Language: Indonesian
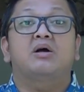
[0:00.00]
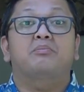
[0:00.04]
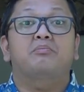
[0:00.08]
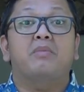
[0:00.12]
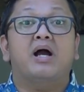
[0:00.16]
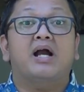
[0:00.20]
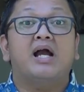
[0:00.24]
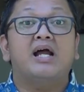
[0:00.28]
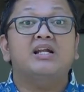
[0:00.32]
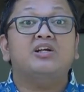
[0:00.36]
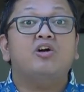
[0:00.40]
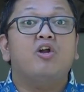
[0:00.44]

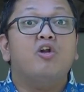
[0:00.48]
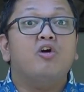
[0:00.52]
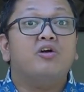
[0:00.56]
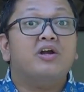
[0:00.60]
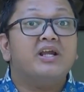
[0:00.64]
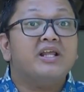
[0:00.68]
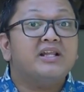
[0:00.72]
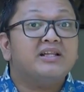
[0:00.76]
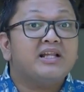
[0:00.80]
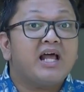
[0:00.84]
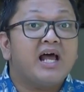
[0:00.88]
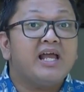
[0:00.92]
Bahkan kalau
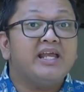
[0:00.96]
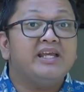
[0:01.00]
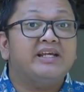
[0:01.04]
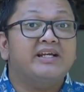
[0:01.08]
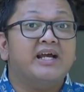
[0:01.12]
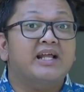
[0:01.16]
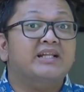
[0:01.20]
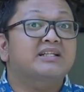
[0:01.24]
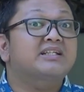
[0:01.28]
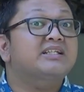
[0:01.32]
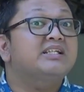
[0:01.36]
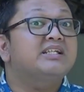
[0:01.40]
kita
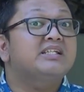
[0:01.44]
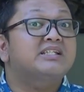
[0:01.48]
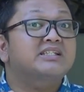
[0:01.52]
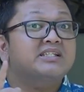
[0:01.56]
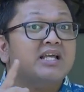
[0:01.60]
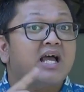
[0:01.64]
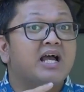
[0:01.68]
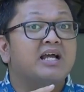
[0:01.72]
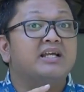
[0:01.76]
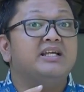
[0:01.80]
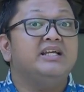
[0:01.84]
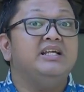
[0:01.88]
ingat
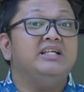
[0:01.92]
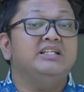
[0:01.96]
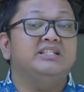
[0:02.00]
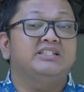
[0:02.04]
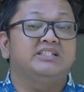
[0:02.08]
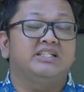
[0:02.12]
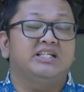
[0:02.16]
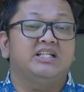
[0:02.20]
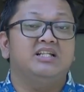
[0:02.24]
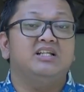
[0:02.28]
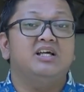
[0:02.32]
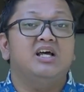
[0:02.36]
kisah
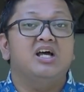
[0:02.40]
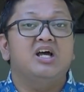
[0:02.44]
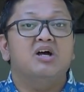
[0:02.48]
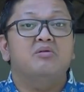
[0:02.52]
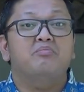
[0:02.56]
Injil,